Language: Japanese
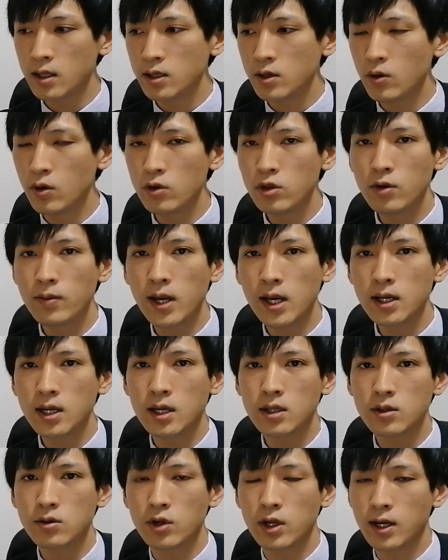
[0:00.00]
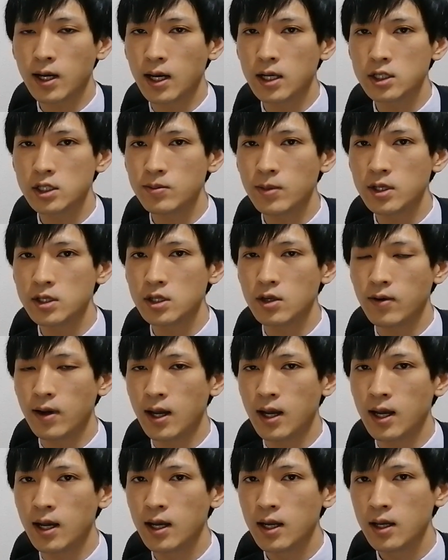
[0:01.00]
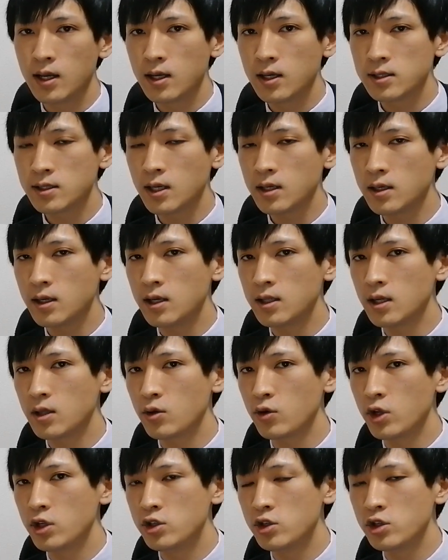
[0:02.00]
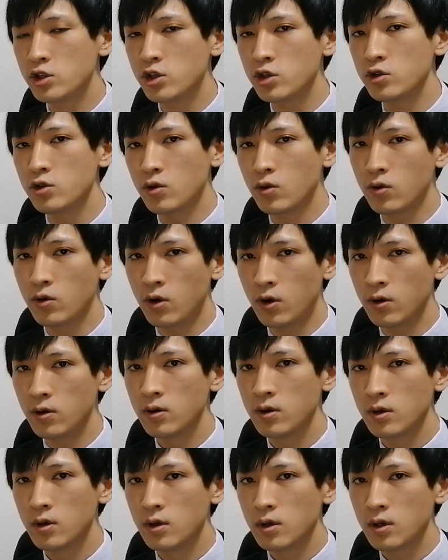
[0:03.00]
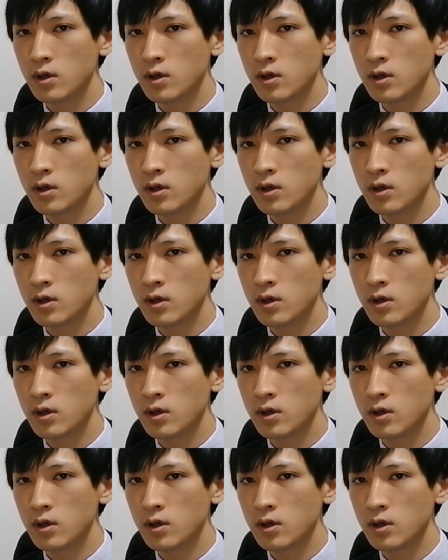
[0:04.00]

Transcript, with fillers: ただ日本のマーケットに関しましては、さっき言った通り需給のところ、